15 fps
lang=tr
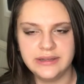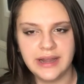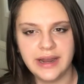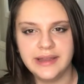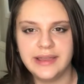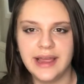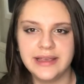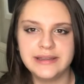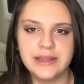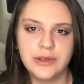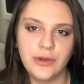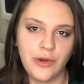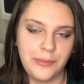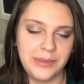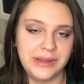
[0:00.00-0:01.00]
Tarih dersini
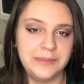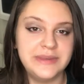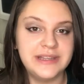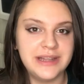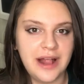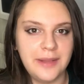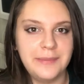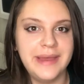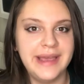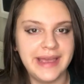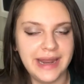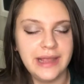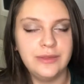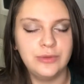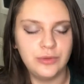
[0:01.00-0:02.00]
görmediğim için almaya
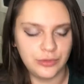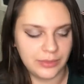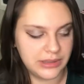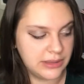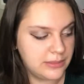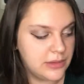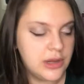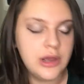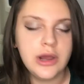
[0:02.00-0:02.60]
gerek duymadım.